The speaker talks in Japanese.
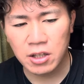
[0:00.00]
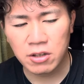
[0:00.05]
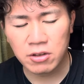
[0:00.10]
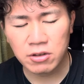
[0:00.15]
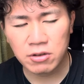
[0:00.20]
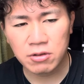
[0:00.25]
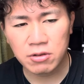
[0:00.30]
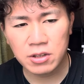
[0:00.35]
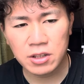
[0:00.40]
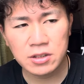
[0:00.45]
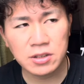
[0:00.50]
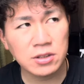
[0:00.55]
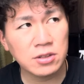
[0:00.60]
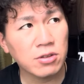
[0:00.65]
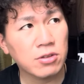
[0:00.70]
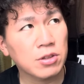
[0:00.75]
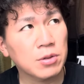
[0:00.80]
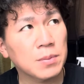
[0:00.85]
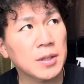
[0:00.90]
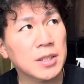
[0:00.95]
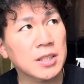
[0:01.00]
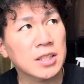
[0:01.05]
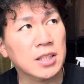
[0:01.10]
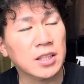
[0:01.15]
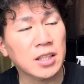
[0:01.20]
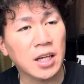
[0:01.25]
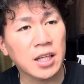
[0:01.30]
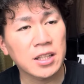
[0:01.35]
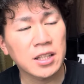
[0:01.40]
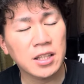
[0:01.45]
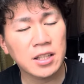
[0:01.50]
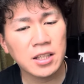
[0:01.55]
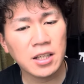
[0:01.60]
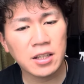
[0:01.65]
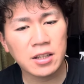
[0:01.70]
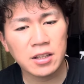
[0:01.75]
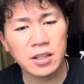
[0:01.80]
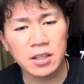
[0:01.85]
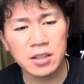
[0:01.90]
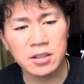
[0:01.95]
で、これね、強いイメージがないだけ
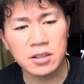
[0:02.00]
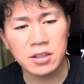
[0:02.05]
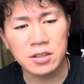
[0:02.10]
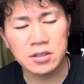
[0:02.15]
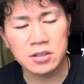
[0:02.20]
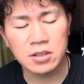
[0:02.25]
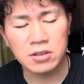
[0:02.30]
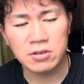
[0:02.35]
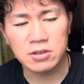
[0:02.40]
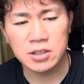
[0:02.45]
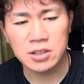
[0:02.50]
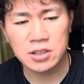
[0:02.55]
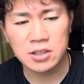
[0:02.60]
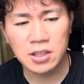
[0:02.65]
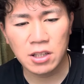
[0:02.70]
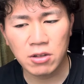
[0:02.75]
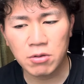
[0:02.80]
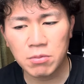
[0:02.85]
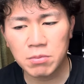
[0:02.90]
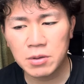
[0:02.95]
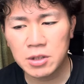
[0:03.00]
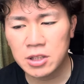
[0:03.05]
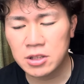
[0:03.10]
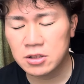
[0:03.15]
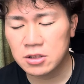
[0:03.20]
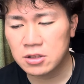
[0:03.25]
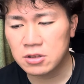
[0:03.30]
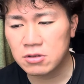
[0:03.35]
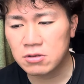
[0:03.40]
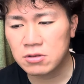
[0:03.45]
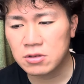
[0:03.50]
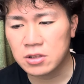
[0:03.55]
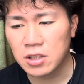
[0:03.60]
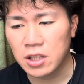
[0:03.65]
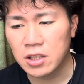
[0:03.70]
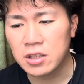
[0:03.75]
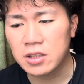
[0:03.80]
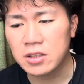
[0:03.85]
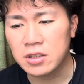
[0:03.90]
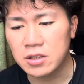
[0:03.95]
やったらいいんですけど、実際ほんまにね、強くな
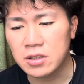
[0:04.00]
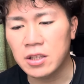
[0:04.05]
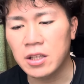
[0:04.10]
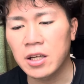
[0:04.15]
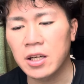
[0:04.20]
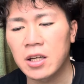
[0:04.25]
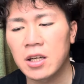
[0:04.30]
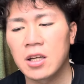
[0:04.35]
いんで、